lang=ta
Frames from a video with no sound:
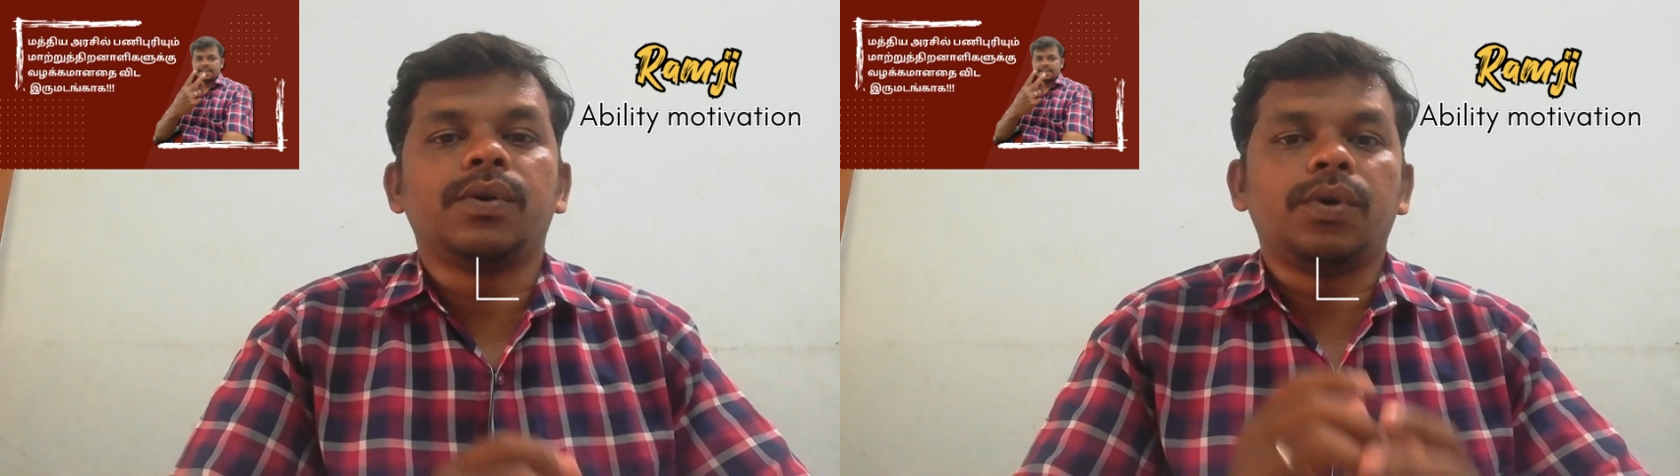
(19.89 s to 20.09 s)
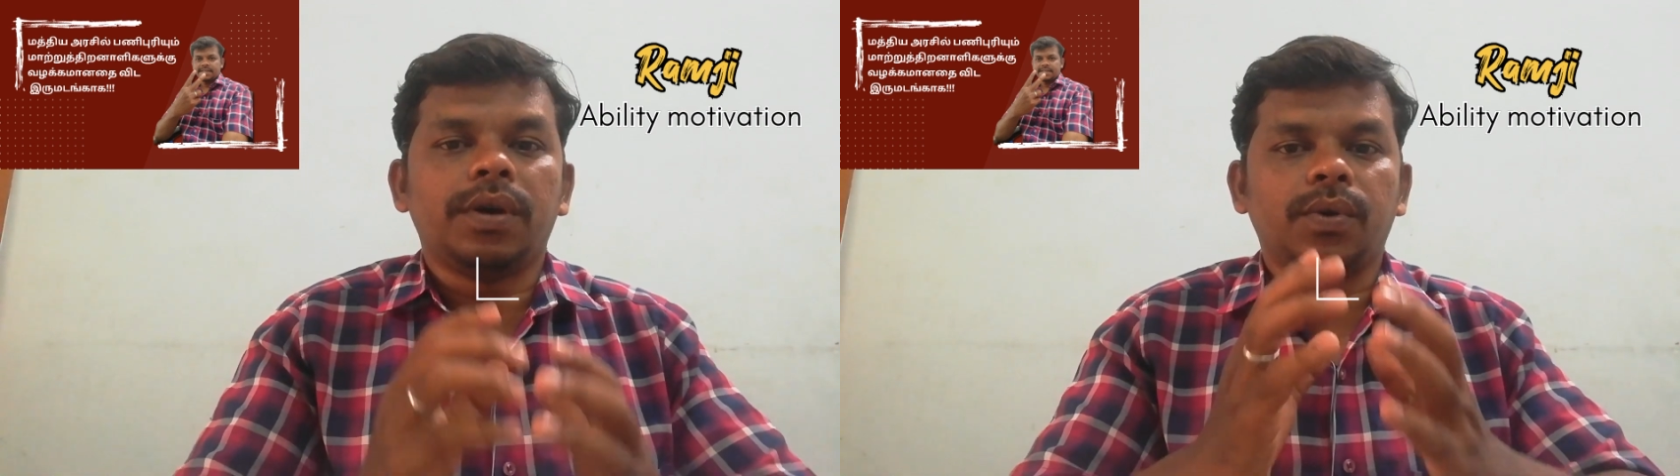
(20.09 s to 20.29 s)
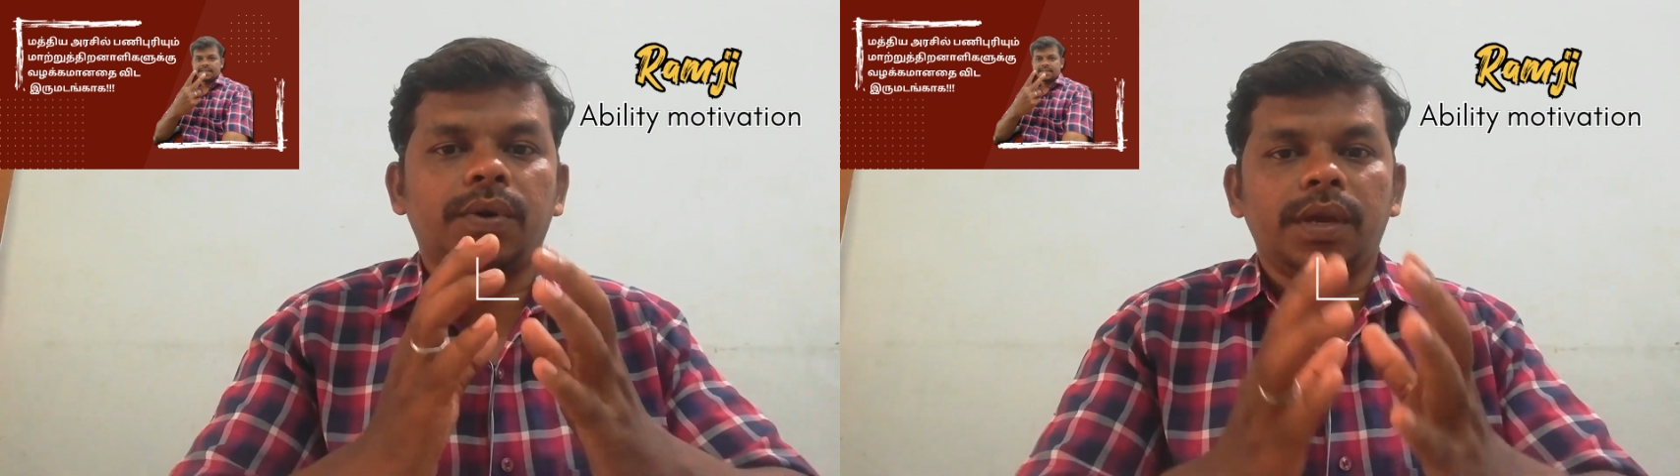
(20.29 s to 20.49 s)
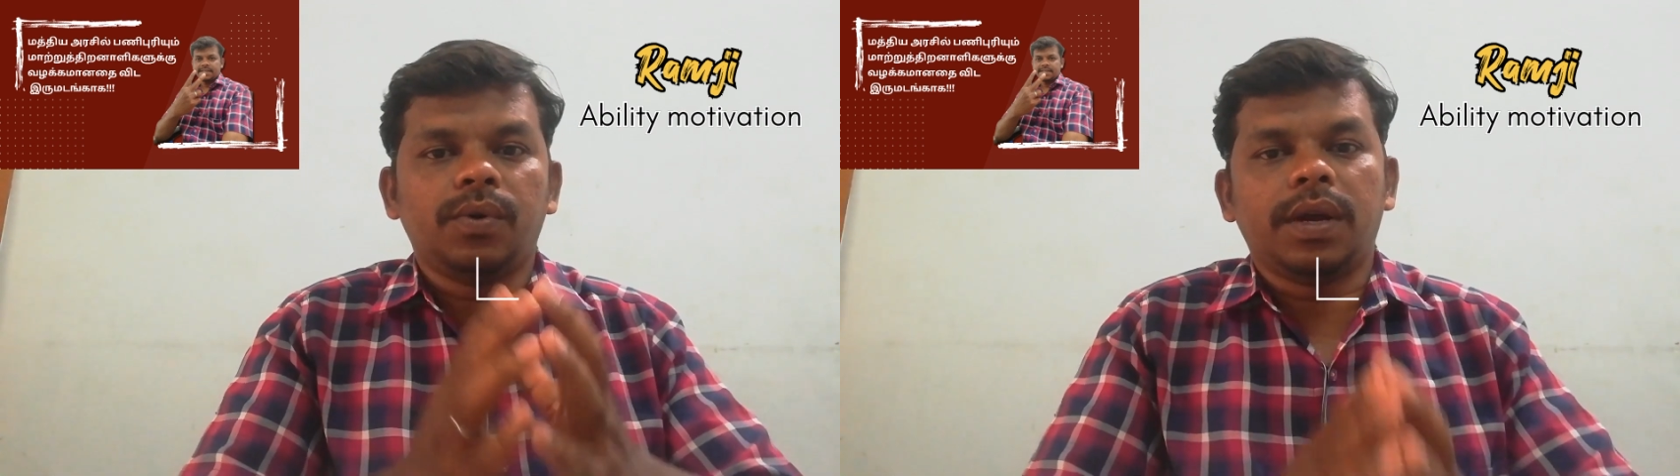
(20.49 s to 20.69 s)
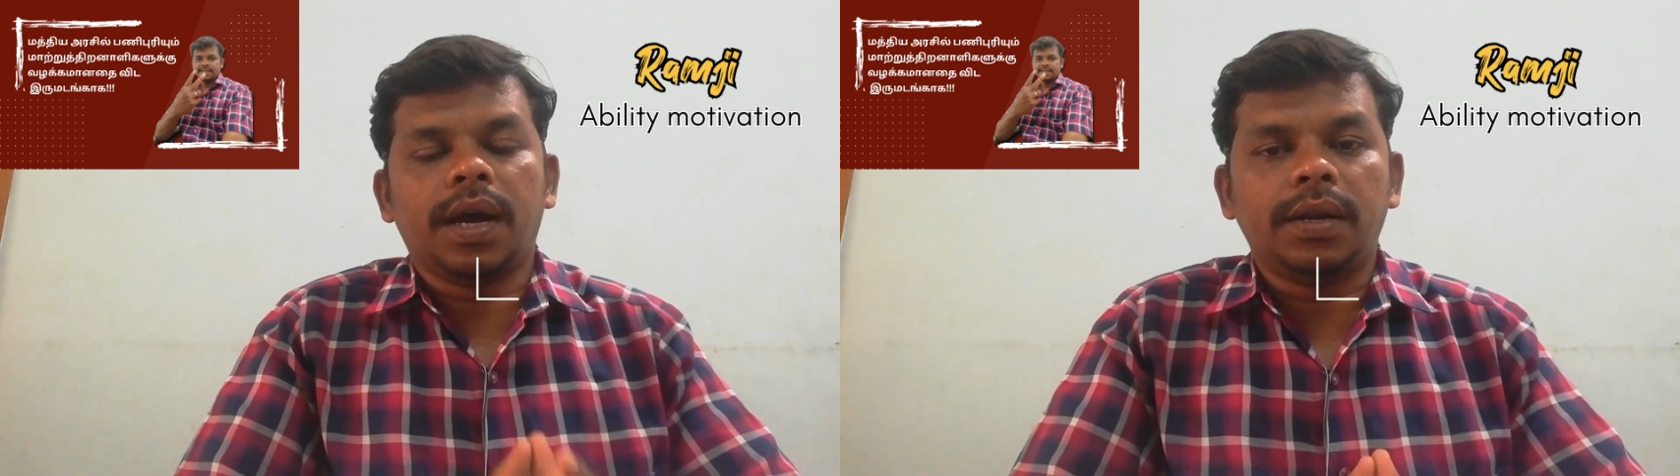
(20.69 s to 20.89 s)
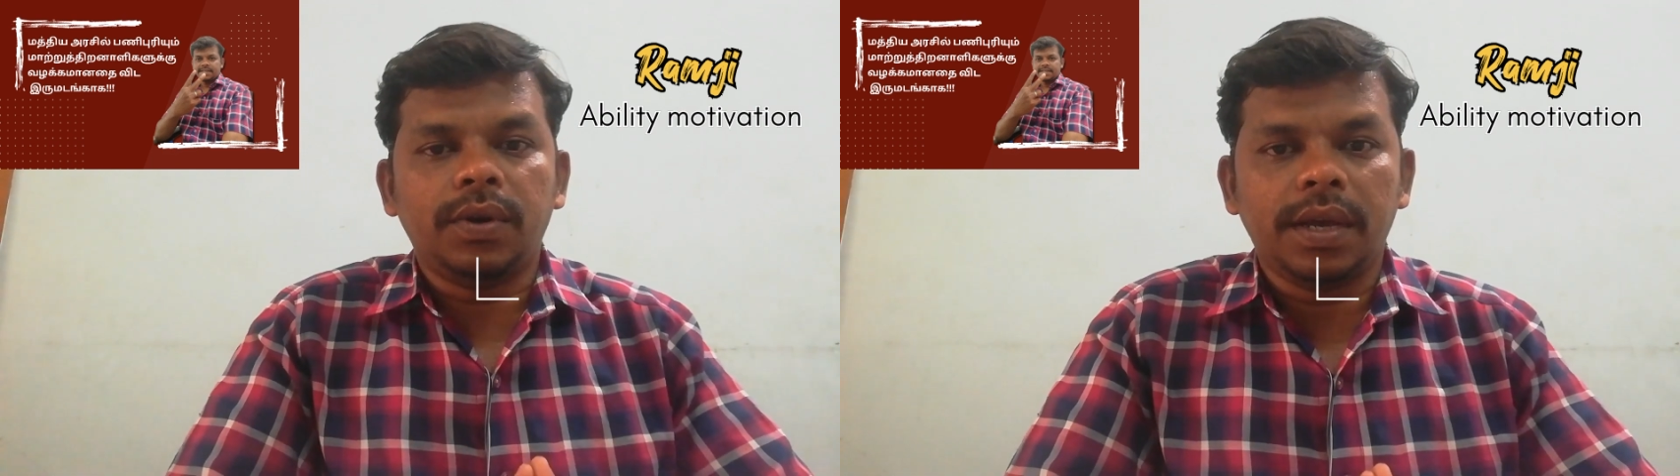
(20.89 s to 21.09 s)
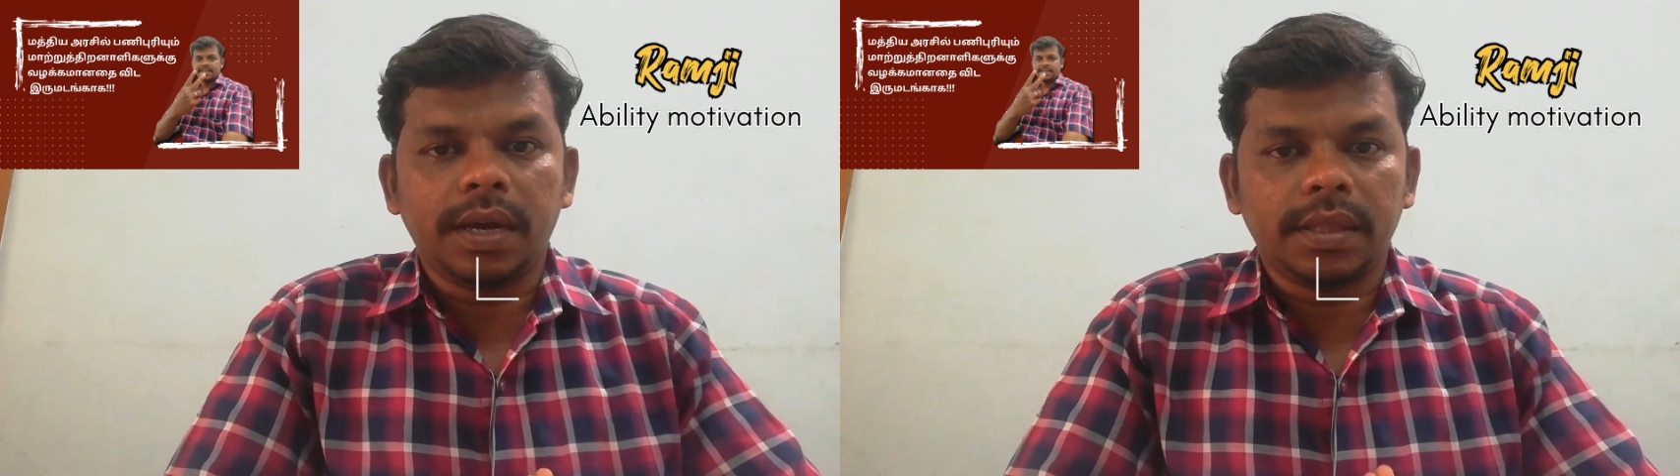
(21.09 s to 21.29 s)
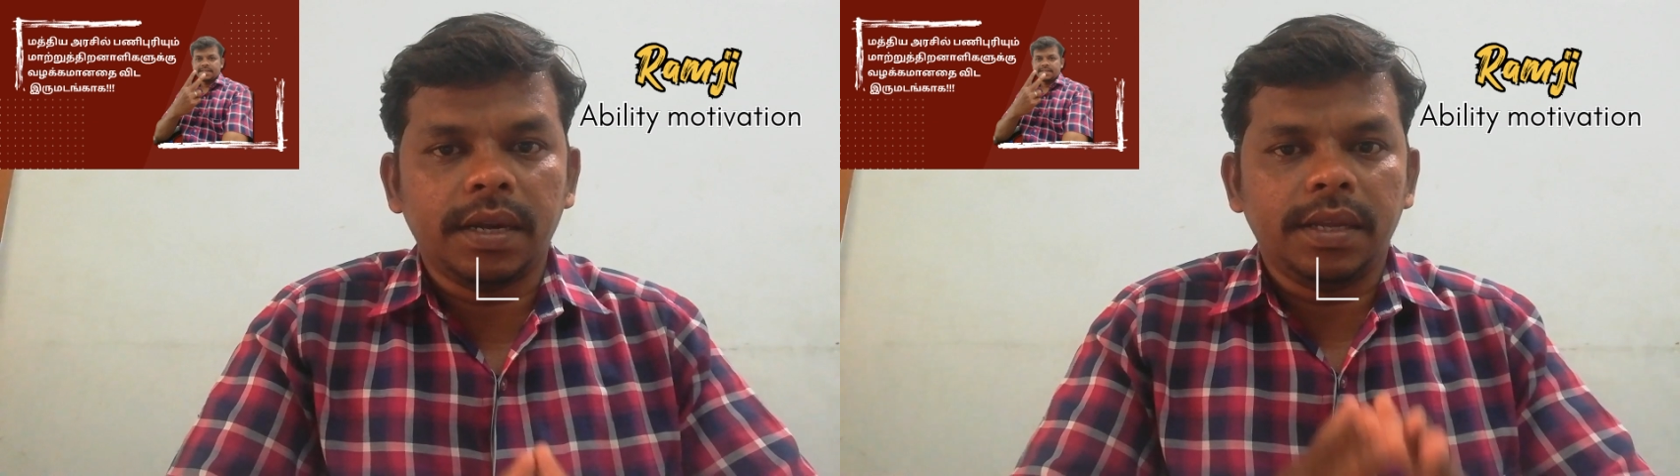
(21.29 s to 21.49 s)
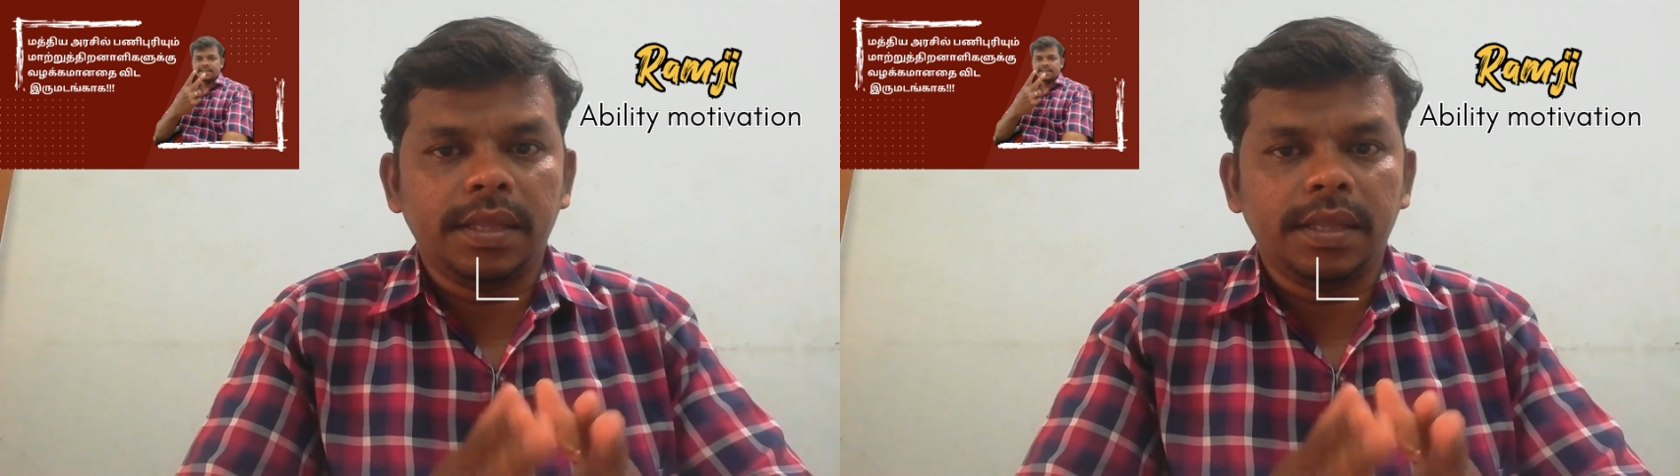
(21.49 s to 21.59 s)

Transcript: கொடுக்கக்கூடிய ஒரு காணொலியாகத்தான்